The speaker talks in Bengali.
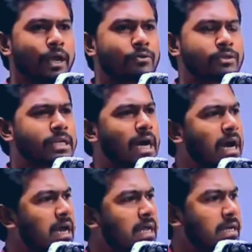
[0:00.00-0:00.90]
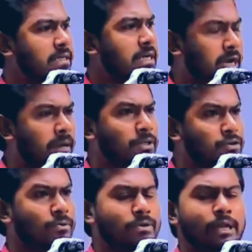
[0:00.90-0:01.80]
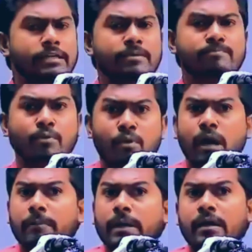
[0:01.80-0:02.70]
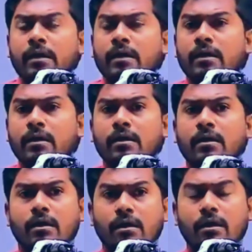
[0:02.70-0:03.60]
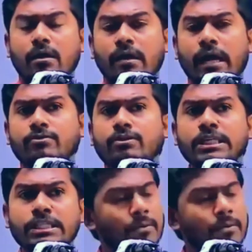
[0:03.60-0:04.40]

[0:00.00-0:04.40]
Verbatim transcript: তো এই কথাটা ঢাকা বিশ্ববিদ্যালয়ে একটা প্রোগ্রামে একজন